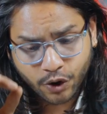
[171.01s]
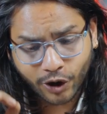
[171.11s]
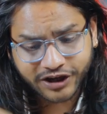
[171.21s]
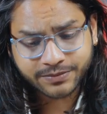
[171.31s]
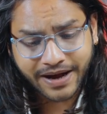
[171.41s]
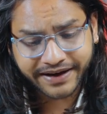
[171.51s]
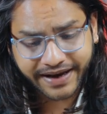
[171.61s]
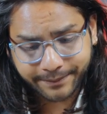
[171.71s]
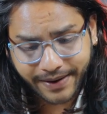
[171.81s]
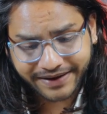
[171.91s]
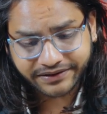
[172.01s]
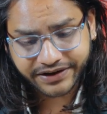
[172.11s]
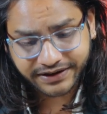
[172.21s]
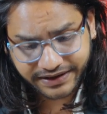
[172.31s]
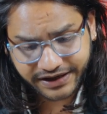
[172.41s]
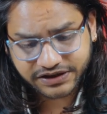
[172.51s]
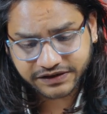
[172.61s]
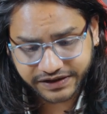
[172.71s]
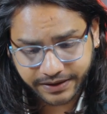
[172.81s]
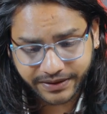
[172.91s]
कॉलेज में आने के बाद रितेश
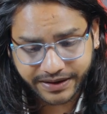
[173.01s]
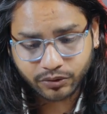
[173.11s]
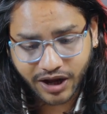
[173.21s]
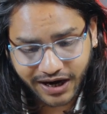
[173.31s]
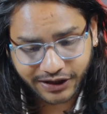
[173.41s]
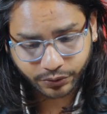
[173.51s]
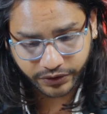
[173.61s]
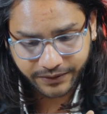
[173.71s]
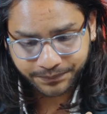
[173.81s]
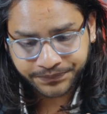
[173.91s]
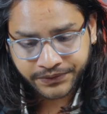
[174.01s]
से मेरी मुलाकात हुई